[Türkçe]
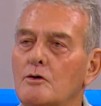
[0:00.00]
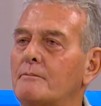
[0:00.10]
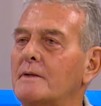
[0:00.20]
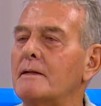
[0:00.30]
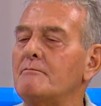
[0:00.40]

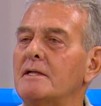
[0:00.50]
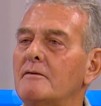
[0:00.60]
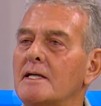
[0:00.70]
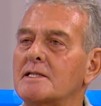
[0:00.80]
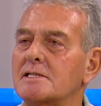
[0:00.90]
Loblardan biri
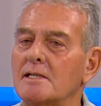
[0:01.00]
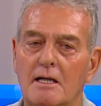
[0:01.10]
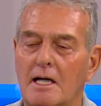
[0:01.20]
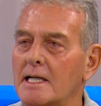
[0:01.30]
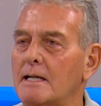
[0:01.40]
veya ikisi
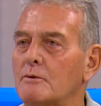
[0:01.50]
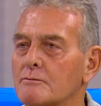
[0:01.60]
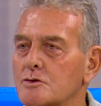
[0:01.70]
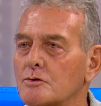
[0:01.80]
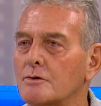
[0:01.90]
harap
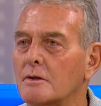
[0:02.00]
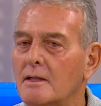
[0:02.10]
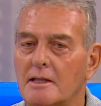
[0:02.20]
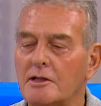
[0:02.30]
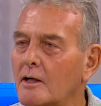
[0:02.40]
olmuş oluyor.
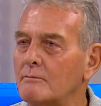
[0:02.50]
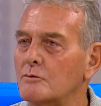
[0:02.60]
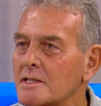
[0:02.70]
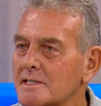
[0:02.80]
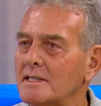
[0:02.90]

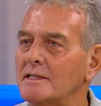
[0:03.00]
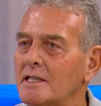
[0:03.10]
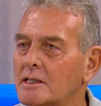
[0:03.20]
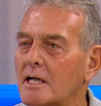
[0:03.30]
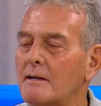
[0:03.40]
Devamlı orası il,
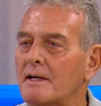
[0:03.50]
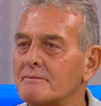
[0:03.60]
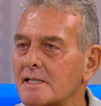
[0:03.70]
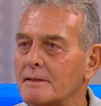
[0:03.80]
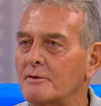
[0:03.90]
iltihap,
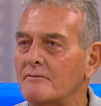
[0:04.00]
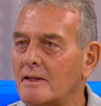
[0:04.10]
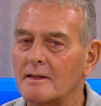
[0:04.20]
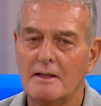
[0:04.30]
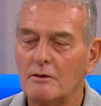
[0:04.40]
apse yapıyor
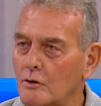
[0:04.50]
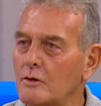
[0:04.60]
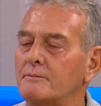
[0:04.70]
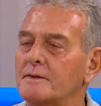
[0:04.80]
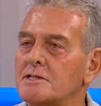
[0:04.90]
falan. O
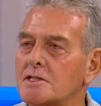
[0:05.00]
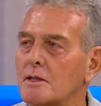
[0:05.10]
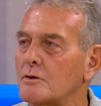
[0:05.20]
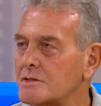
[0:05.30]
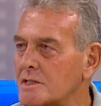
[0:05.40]
lobları
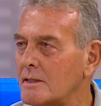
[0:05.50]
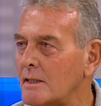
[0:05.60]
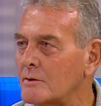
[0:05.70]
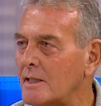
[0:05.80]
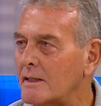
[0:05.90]
çıkarıyoruz
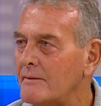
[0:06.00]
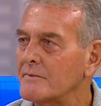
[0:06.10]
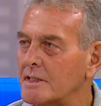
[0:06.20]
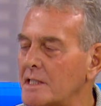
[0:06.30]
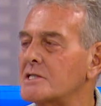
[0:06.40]
cerrahi olarak.
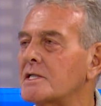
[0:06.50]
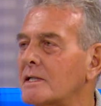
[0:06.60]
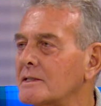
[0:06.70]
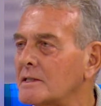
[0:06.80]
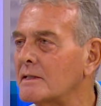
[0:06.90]
Gene
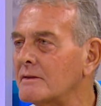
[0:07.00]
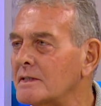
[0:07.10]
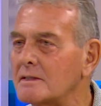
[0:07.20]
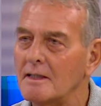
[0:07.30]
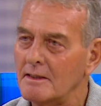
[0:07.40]
cerrahi
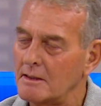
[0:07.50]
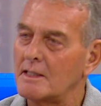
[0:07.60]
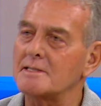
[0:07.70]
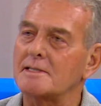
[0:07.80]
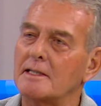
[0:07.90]
tedavidir.
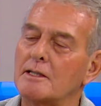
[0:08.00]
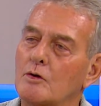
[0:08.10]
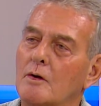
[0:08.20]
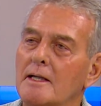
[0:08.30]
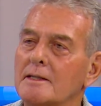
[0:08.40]
Hasta gene
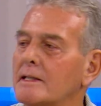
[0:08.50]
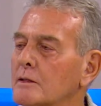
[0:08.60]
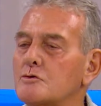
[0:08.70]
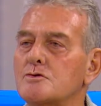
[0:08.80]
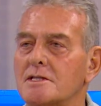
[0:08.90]
koa,
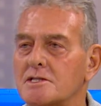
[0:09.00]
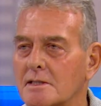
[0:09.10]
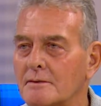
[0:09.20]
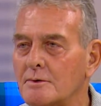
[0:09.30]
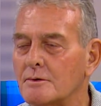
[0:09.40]
gene düzlüğe
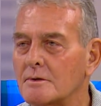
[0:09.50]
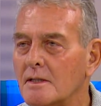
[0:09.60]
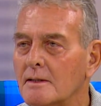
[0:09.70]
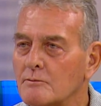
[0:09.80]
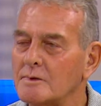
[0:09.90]
çıkabiliyor.
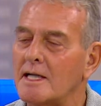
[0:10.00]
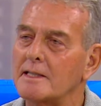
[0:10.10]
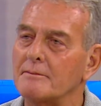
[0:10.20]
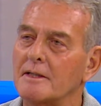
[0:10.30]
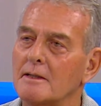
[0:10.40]
Bunlar
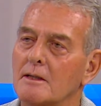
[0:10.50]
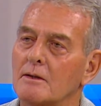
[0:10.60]
gibi.